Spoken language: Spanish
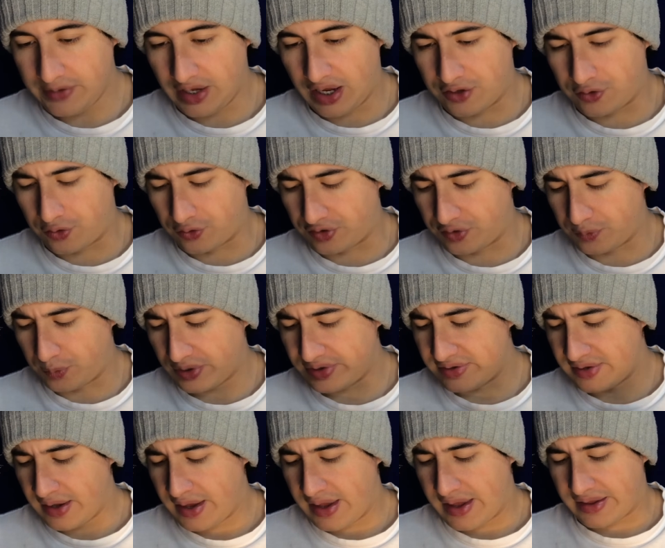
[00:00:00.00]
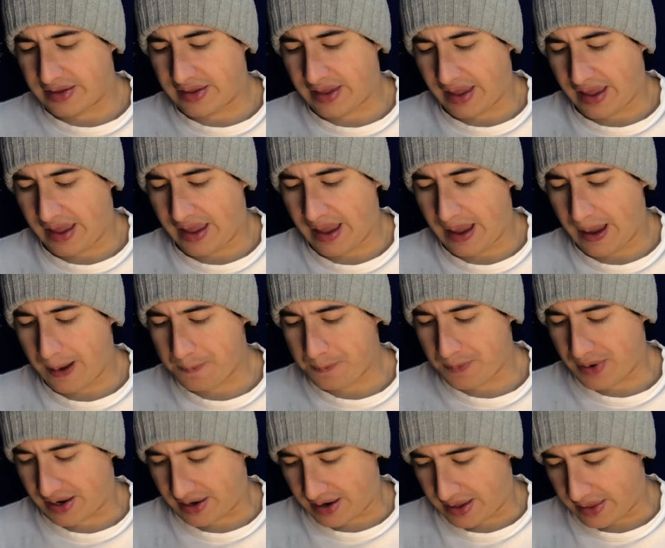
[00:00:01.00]
Entonces, pues, qué
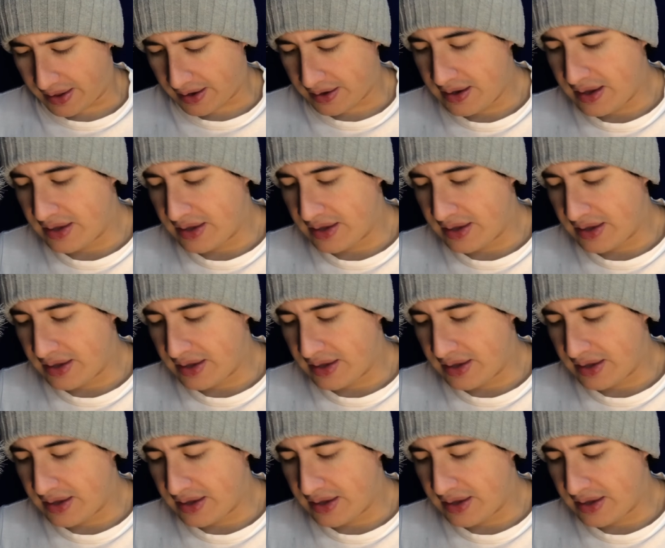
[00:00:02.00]
embarrada.